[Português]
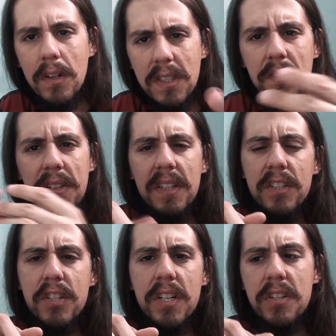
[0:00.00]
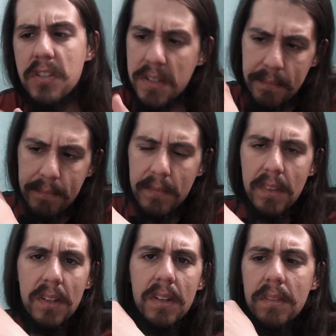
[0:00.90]
roda a vinheta, gente.
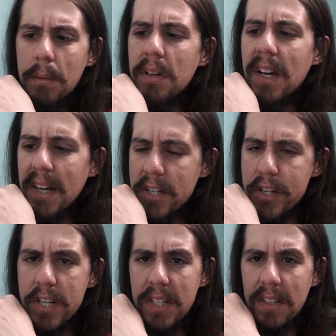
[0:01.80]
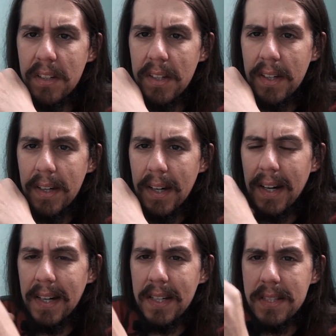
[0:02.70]
Vamos reagir
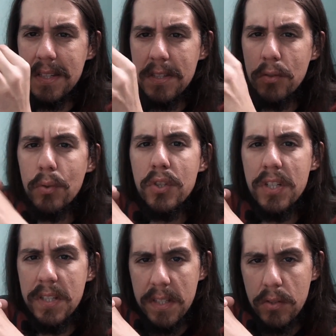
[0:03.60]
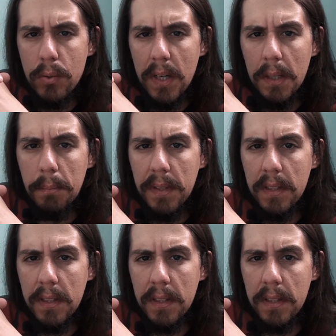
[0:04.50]
a essas notícias do rap.